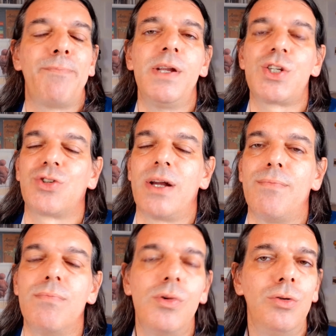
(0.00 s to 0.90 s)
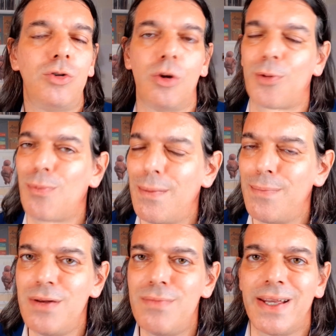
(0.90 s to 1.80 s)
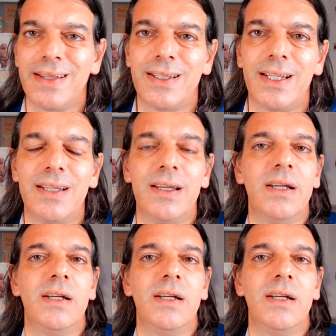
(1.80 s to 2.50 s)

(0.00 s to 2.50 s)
persona molto probabilmente